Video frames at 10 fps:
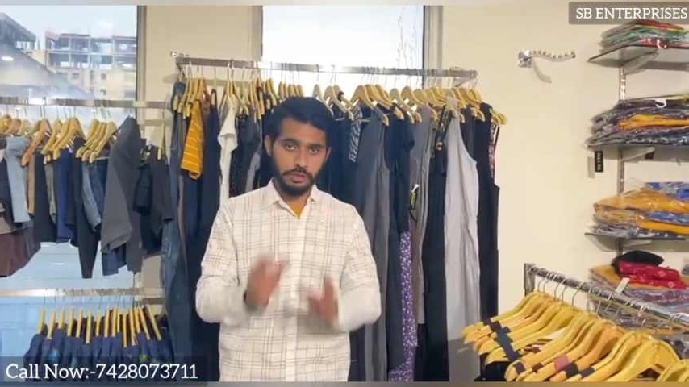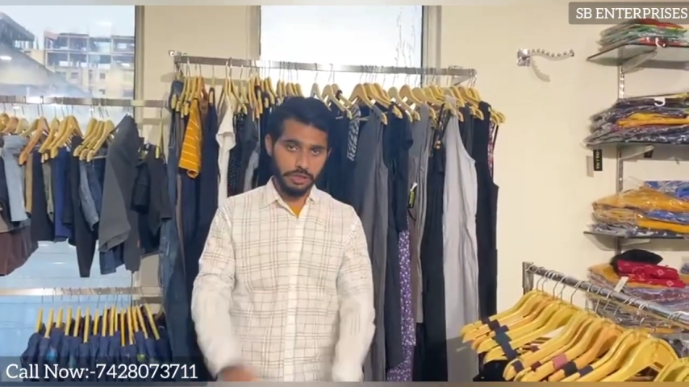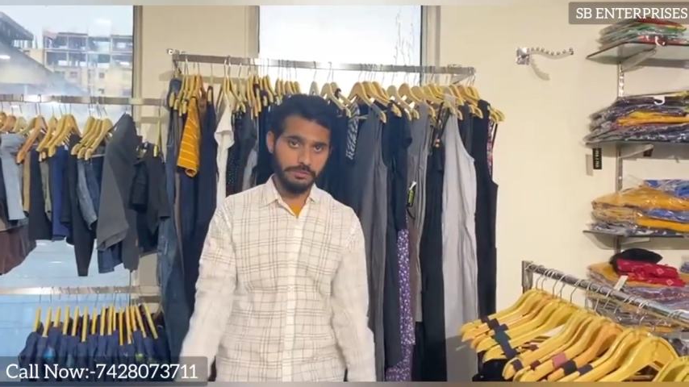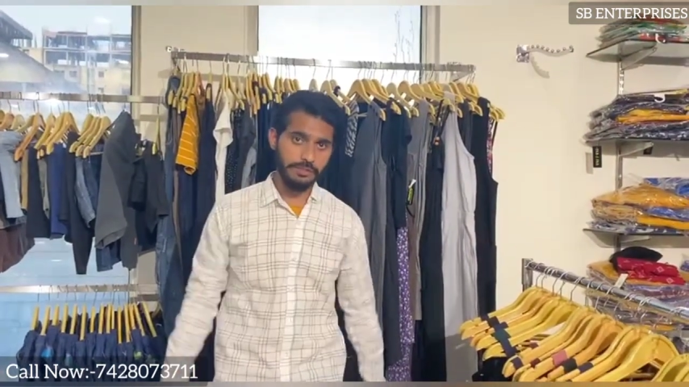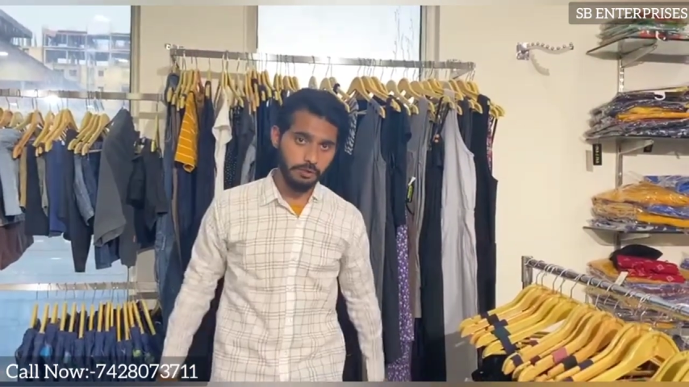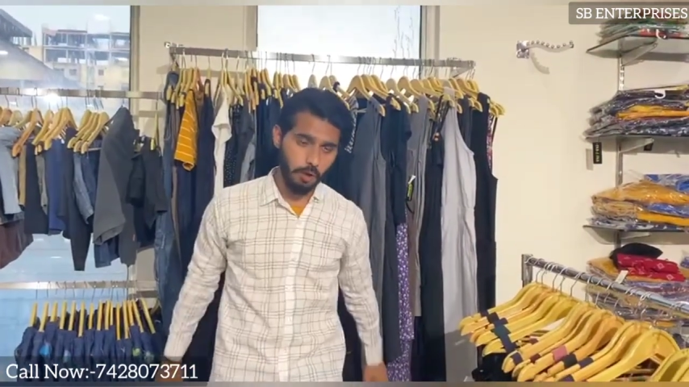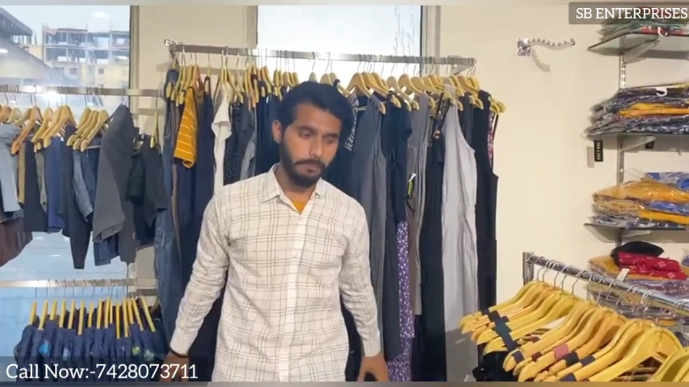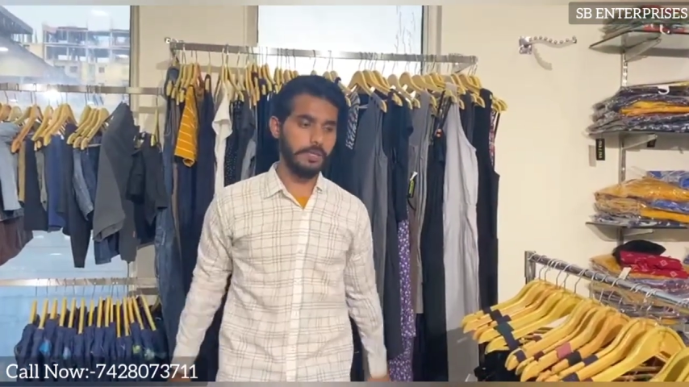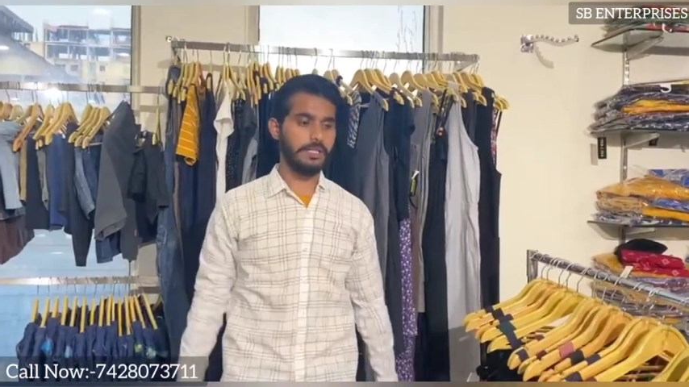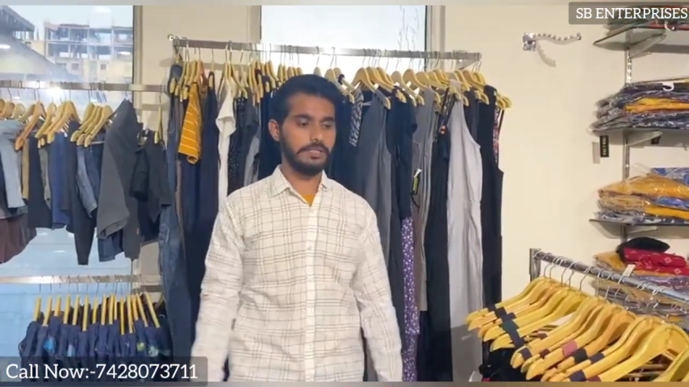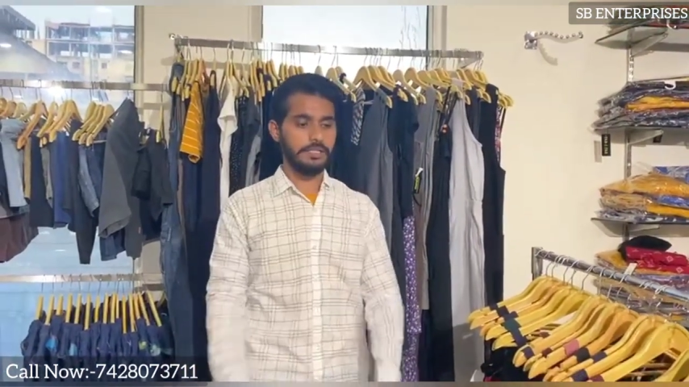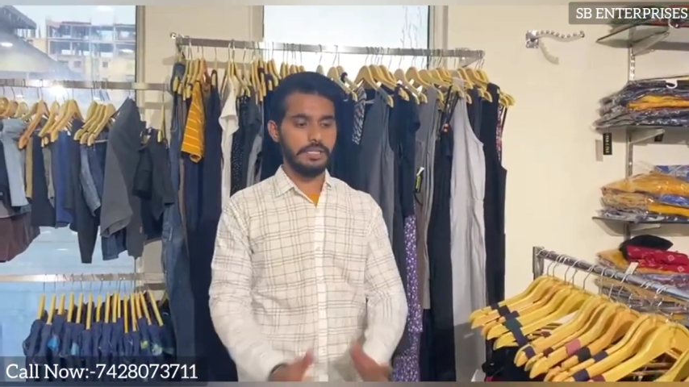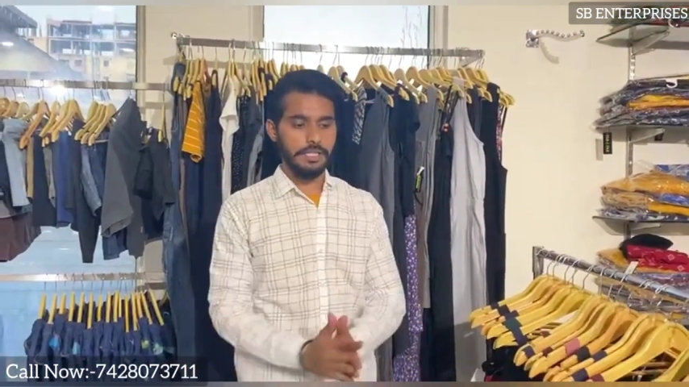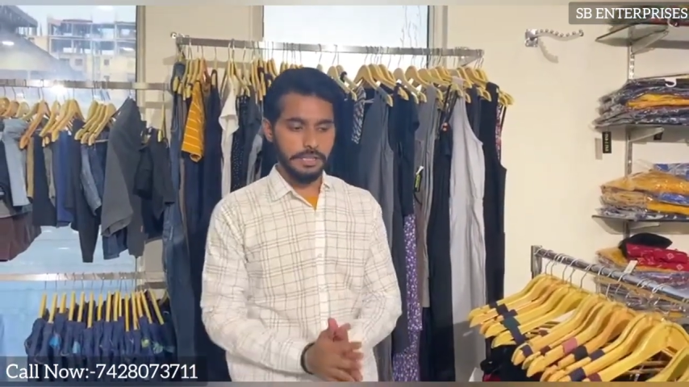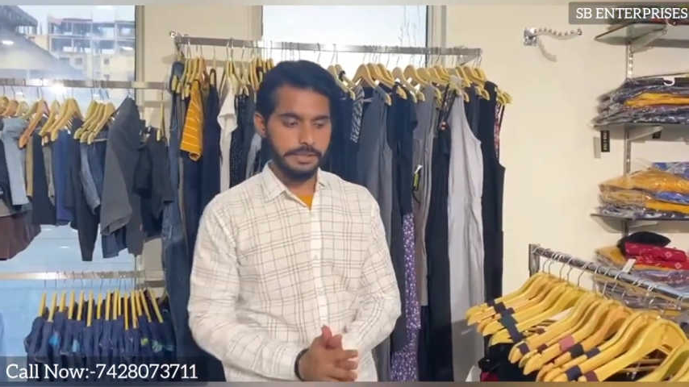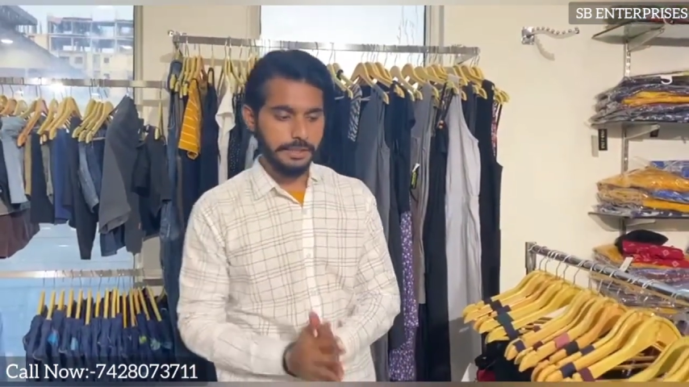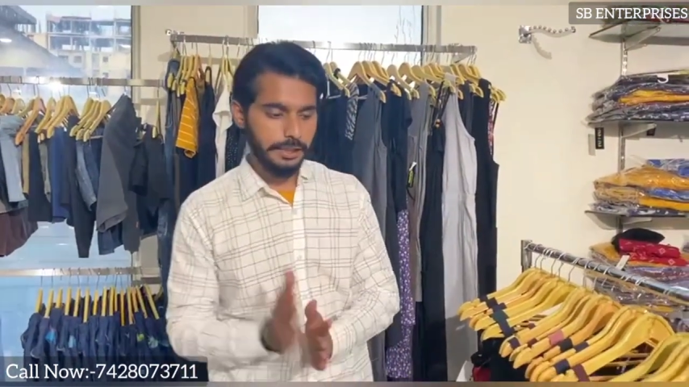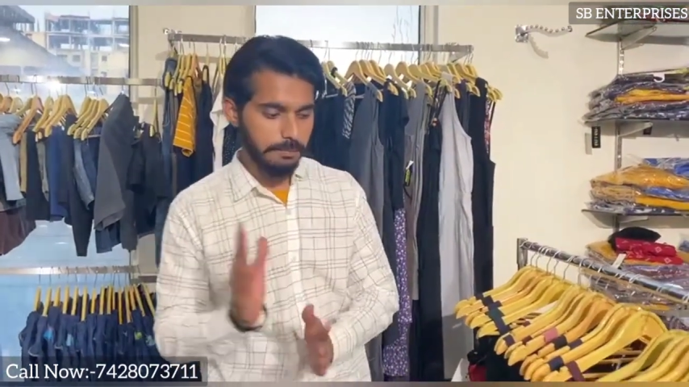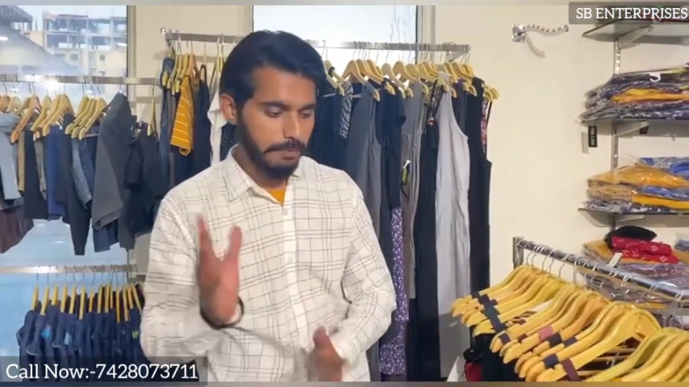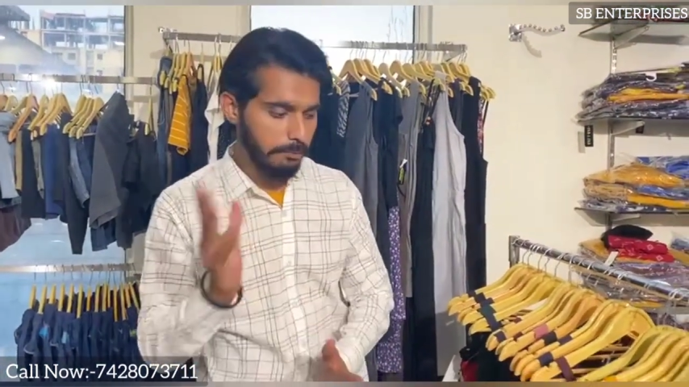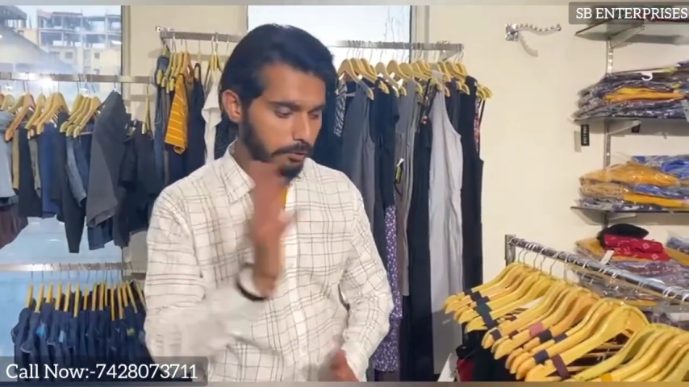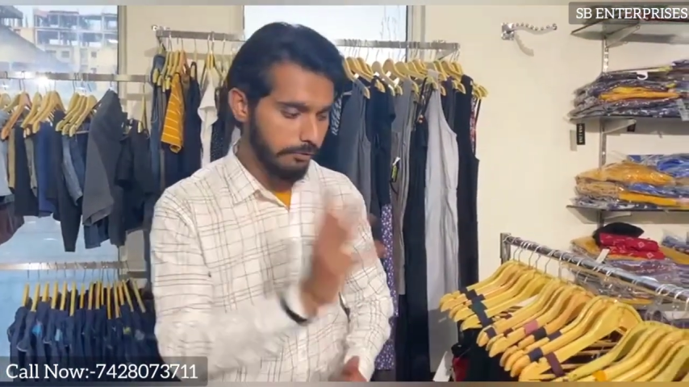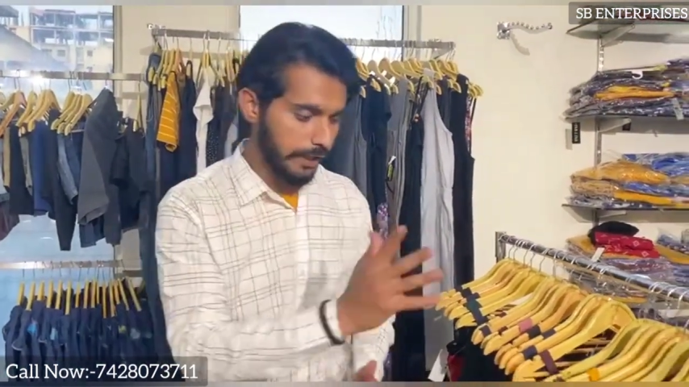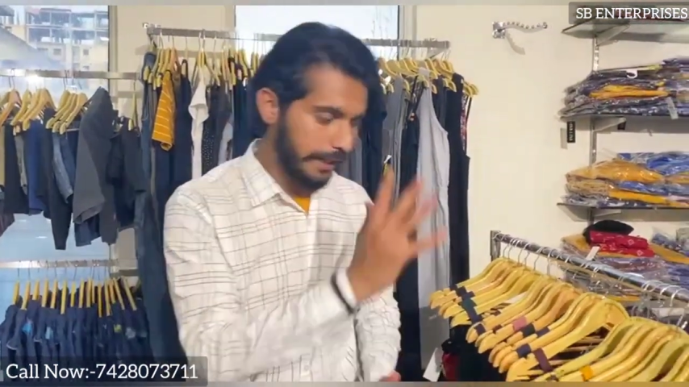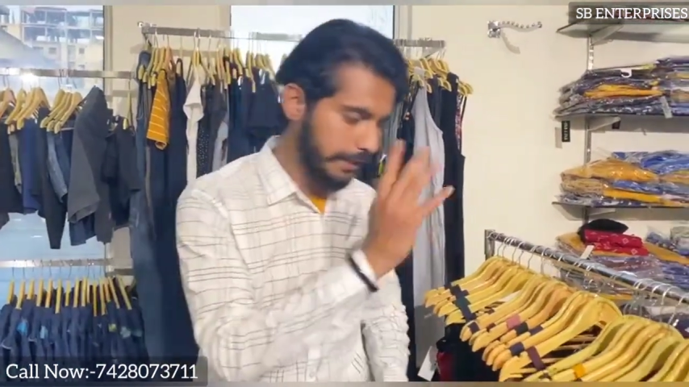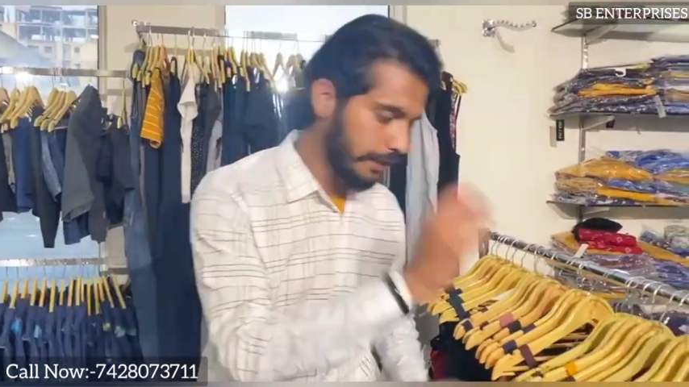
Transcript: सिक्वेंस टॉप का इसी के साथ मैं आपको वैरायटी